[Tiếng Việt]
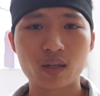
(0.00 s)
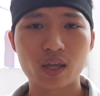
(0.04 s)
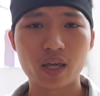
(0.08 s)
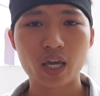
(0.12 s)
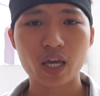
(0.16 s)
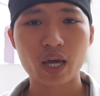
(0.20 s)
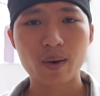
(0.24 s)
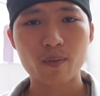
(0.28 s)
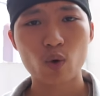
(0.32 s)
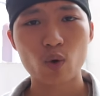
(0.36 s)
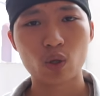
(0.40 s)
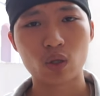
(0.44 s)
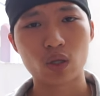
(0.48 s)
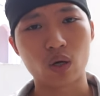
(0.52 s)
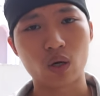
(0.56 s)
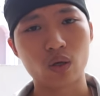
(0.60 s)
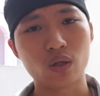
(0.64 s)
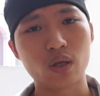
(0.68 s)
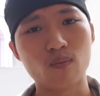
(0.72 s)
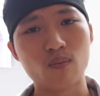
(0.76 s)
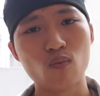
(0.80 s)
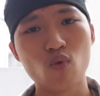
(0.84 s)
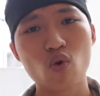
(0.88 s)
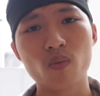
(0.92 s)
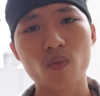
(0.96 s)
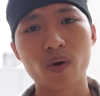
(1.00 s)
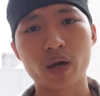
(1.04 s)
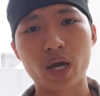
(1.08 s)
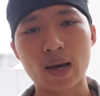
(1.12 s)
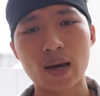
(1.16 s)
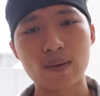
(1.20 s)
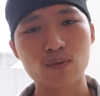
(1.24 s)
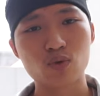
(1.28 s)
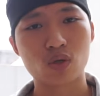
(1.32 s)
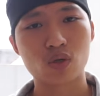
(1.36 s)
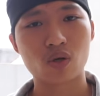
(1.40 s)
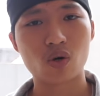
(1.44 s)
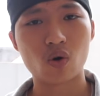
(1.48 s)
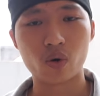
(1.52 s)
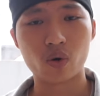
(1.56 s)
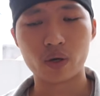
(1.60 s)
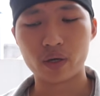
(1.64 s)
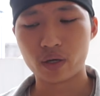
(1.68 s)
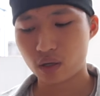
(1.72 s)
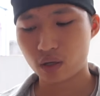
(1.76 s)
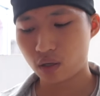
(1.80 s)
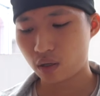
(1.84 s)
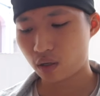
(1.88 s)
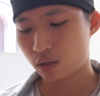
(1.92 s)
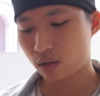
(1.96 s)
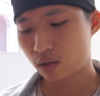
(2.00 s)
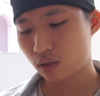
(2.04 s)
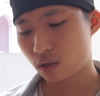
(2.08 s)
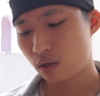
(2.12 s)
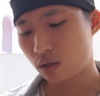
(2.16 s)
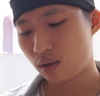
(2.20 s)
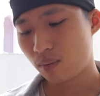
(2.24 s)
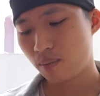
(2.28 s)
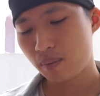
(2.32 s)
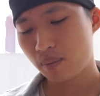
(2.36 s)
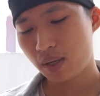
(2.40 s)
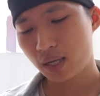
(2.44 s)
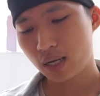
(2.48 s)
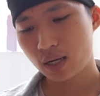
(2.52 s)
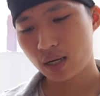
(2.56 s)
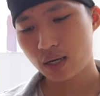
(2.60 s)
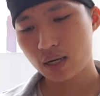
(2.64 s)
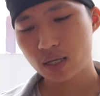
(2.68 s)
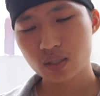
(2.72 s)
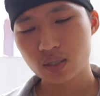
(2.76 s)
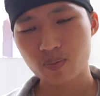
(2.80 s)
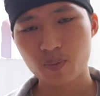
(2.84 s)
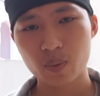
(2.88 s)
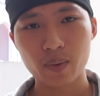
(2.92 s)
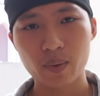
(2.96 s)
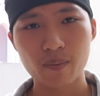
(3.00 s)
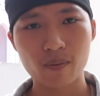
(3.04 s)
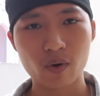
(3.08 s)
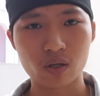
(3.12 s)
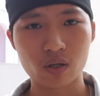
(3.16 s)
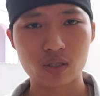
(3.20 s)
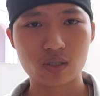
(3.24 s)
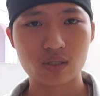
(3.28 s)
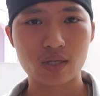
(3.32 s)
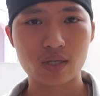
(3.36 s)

thì anh em hoàn toàn có thể mua một cái hub chuyển đổi từ mini display board